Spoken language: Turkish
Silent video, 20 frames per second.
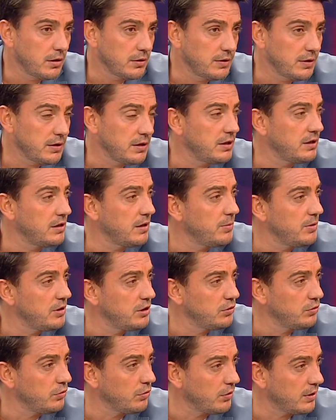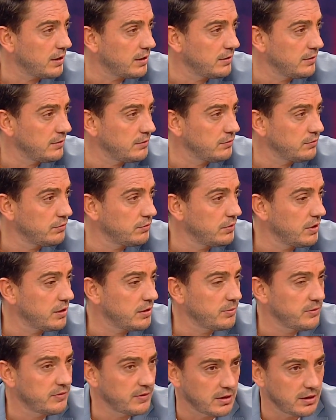Katar'a gidebilir diyorlar. Suudi
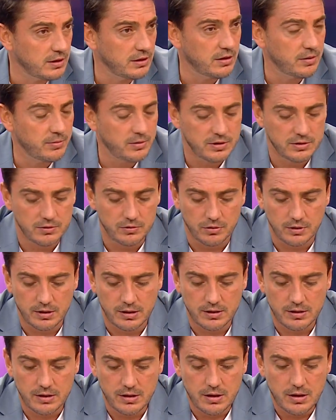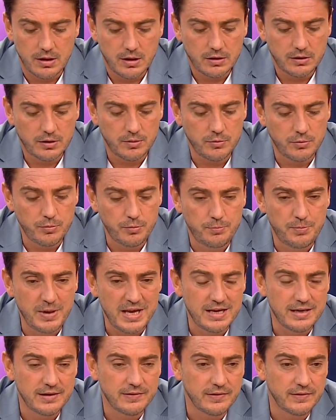Arabistan'a gidebilir diyorlar. Tabii
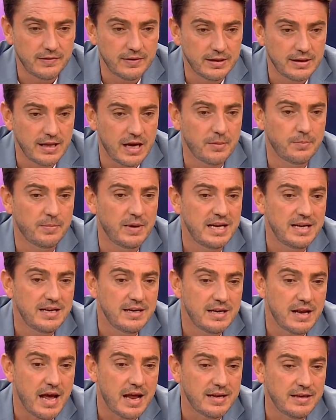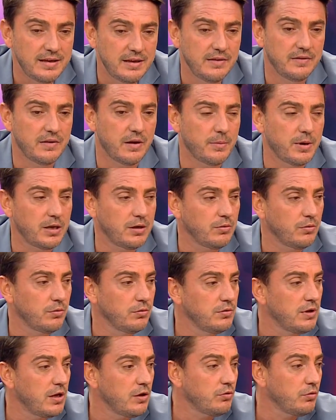bu belirsizlikler belirlendiği zaman
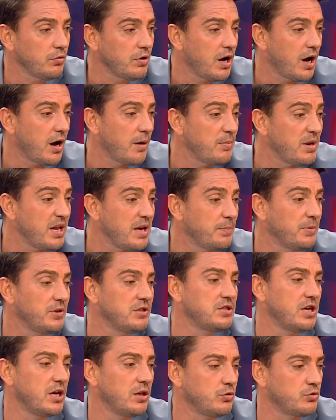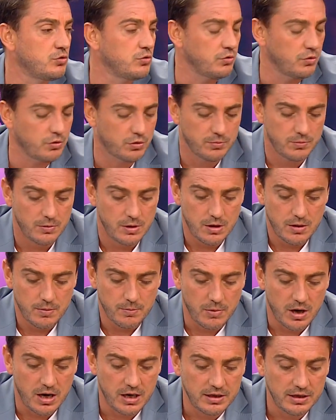ondan sonra hamle yapılacağını düşünüyorum.
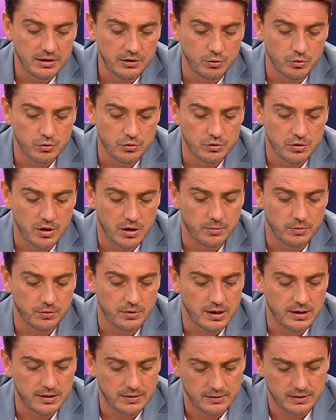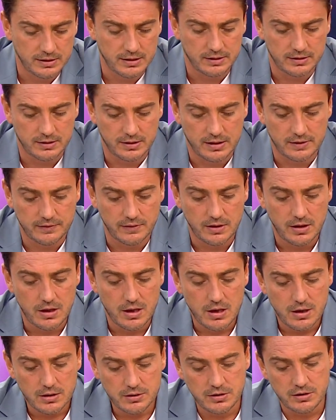Maliyetli oyuncular bunlar dikkat edersen.
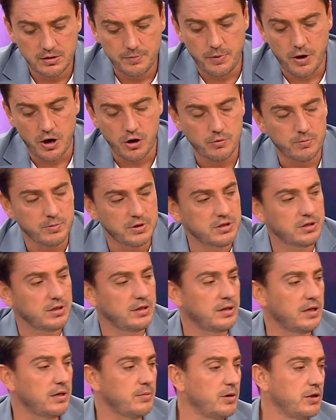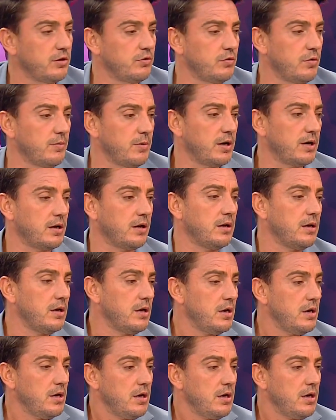Şimdi PAOK maçına değinmek istiyorum Hakan.